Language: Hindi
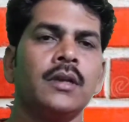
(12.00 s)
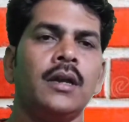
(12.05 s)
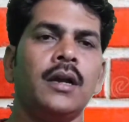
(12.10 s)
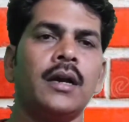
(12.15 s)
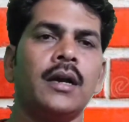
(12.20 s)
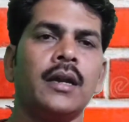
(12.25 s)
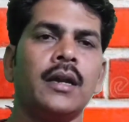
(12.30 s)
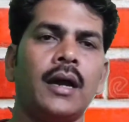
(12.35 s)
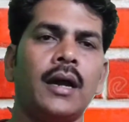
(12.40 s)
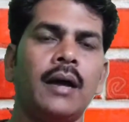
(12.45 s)

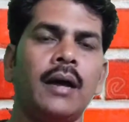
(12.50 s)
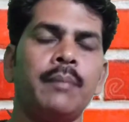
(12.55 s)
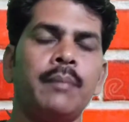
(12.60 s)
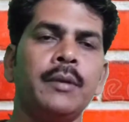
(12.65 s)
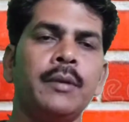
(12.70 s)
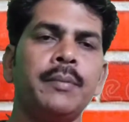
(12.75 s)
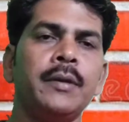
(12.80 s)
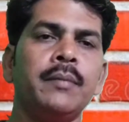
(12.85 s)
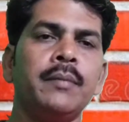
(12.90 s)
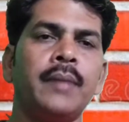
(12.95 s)
अगर आप भी
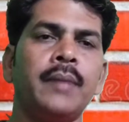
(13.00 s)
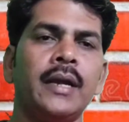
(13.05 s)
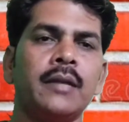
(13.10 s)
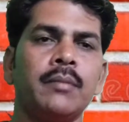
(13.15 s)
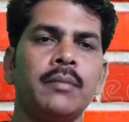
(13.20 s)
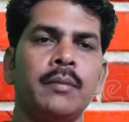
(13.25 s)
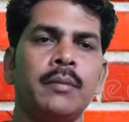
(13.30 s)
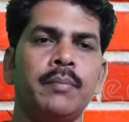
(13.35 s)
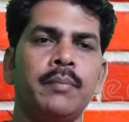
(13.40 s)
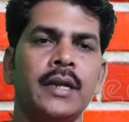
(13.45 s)
अपनी बाइक
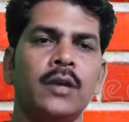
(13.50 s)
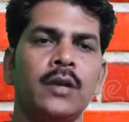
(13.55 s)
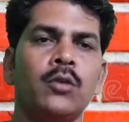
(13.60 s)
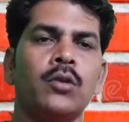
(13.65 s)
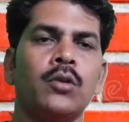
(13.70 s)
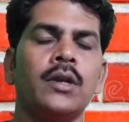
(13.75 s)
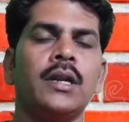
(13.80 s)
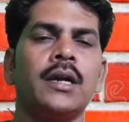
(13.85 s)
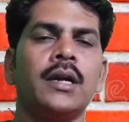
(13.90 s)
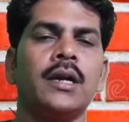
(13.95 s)
में बड़े
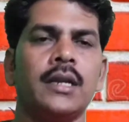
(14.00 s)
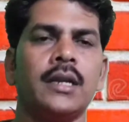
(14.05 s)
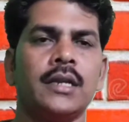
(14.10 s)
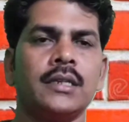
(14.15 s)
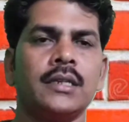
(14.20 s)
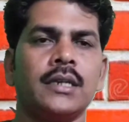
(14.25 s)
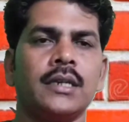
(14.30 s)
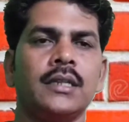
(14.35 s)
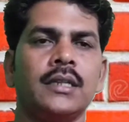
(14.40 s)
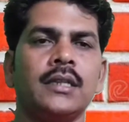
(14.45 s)
हॉर्न लगाना
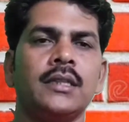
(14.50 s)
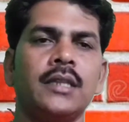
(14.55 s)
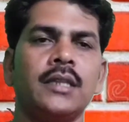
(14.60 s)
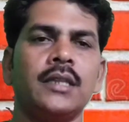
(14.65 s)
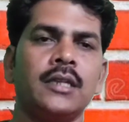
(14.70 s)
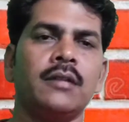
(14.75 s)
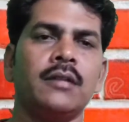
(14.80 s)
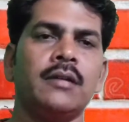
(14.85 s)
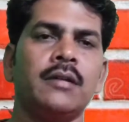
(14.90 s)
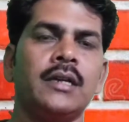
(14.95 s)
चाहते हैं
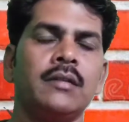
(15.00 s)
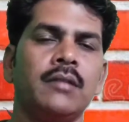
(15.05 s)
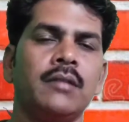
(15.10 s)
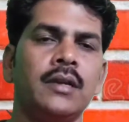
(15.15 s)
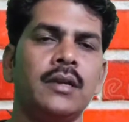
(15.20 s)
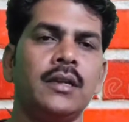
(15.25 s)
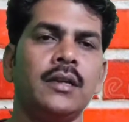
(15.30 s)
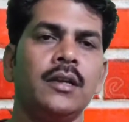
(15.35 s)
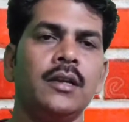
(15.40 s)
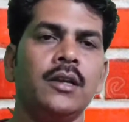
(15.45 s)
तेज़ आवाज़
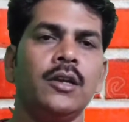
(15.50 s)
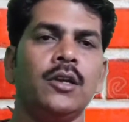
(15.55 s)
वाले